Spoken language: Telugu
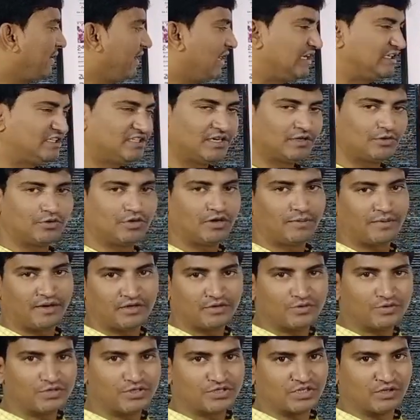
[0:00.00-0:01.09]
ఆమె ఏడ్చినట్టు కూడా
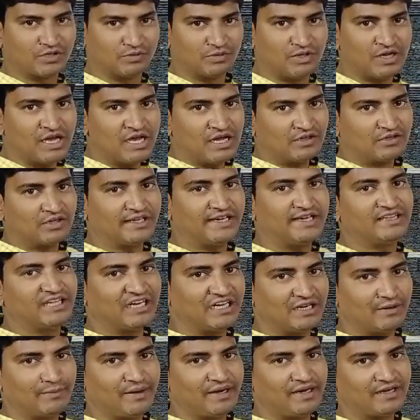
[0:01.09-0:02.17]
మనం చూస్తున్నాం సో ఈ
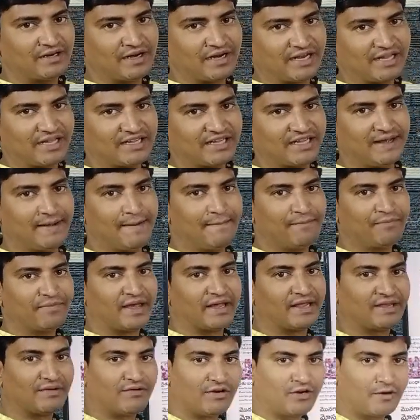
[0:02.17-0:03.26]
సెంటిమెంట్ అనేది
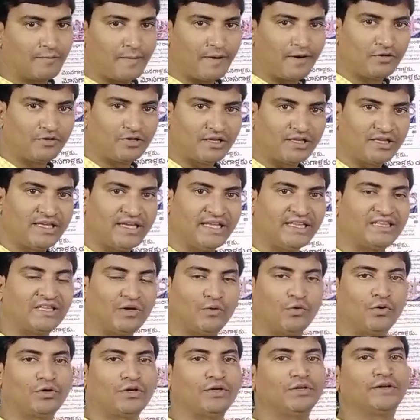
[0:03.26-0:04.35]
ఎంతవరకు పండుతుంది ఎంత
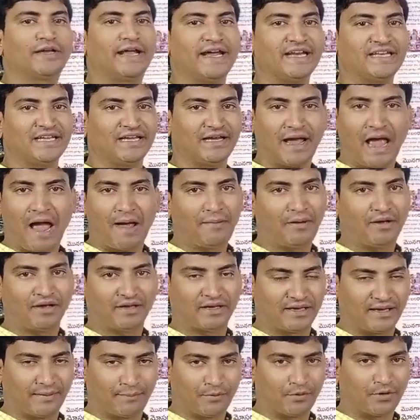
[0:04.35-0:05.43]
ఓట్లు గెయిన్ ఆమె
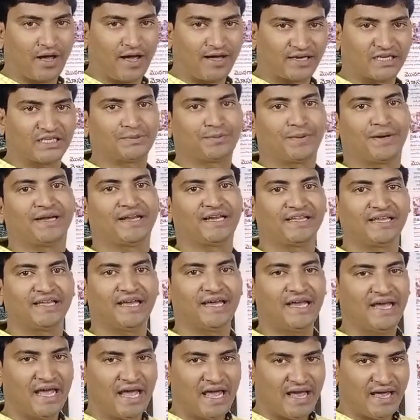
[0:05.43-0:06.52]
ఇప్పుడు కాంగ్రెస్ పార్టీ అయితే
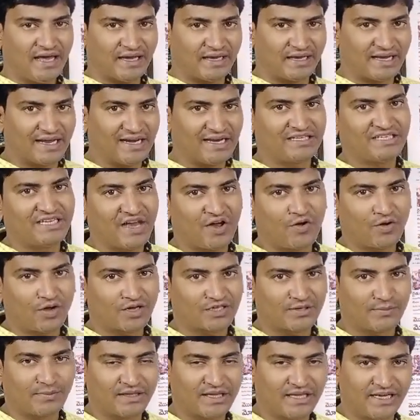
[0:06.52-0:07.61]
గెలిచే
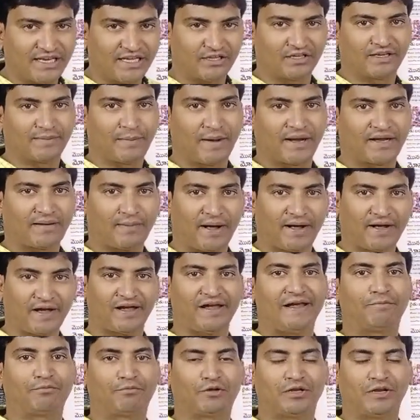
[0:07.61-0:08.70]
అవకాశం అయితే లేదు పక్క పక్కా
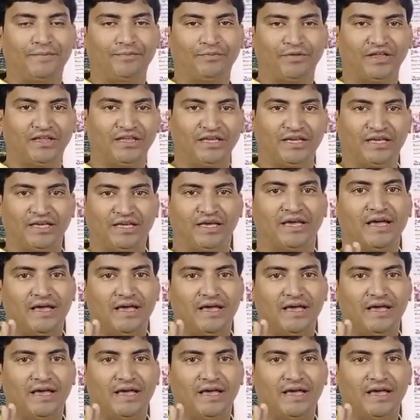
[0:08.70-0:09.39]
చెప్తున్నాం ఇది